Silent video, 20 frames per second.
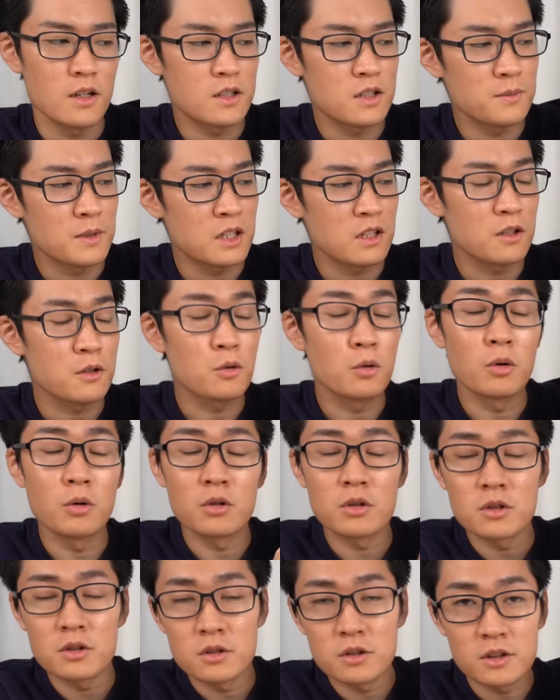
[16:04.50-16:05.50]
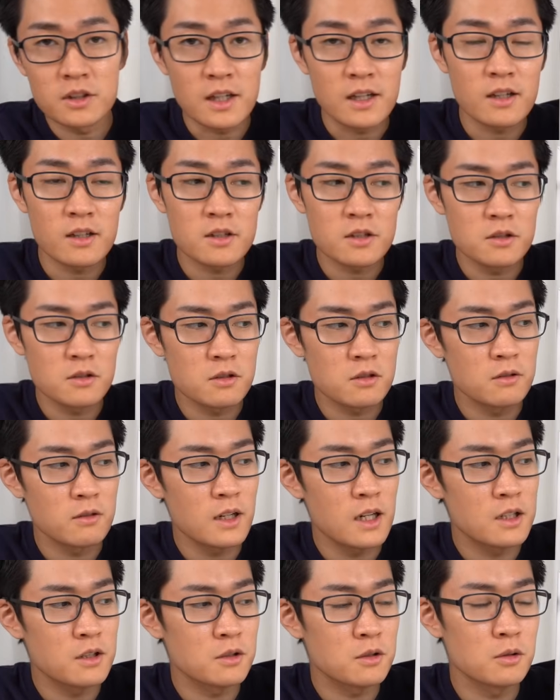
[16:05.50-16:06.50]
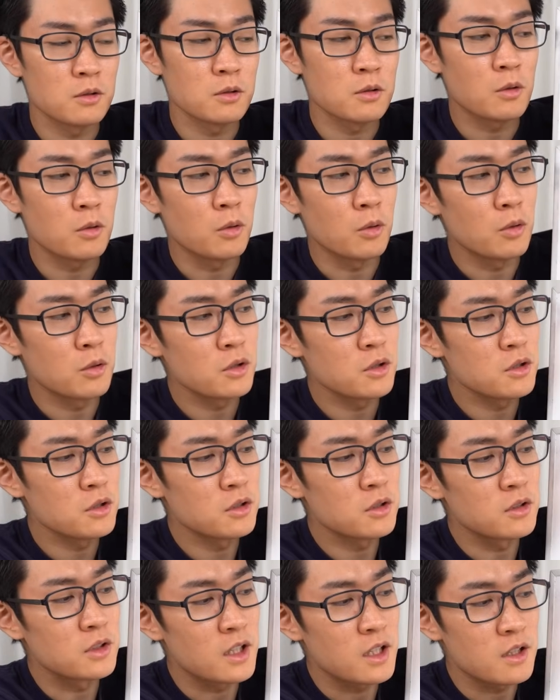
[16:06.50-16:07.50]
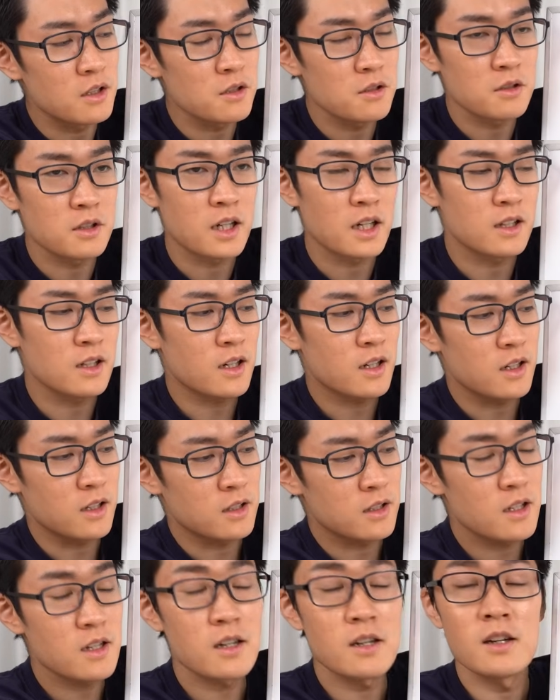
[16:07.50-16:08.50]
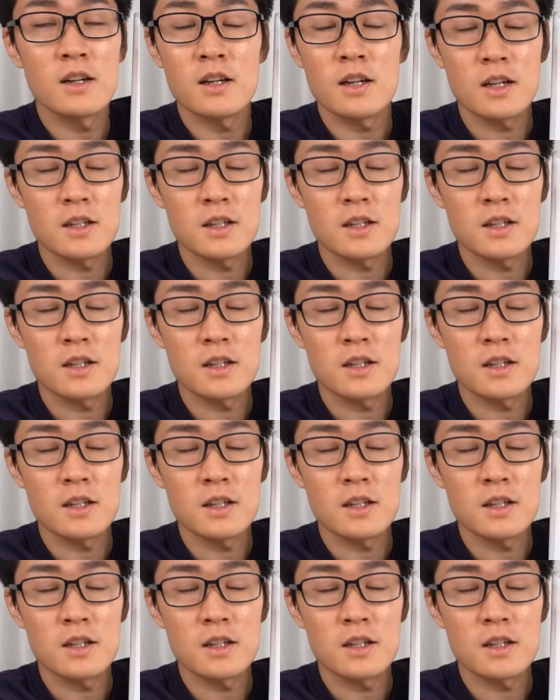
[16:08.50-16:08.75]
えつまり交流の電圧を加えると交流の電流が流れて、